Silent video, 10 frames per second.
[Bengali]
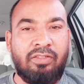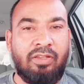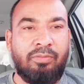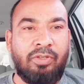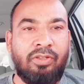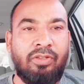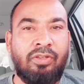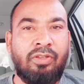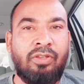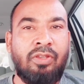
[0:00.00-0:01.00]
আর অনেক
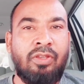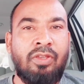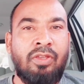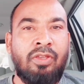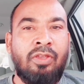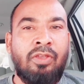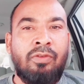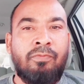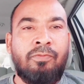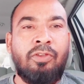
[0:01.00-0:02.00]
ভাই আমাকে কমেন্ট
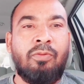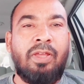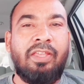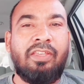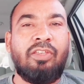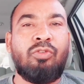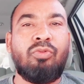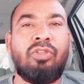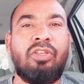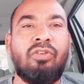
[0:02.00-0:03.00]
করেছেন
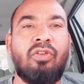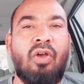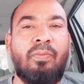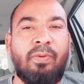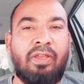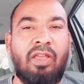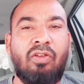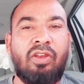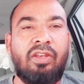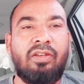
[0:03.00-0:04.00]
ভাইয়া
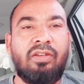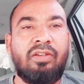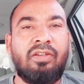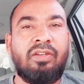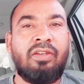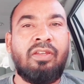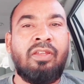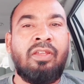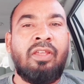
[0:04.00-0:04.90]
ভিজিট বিষার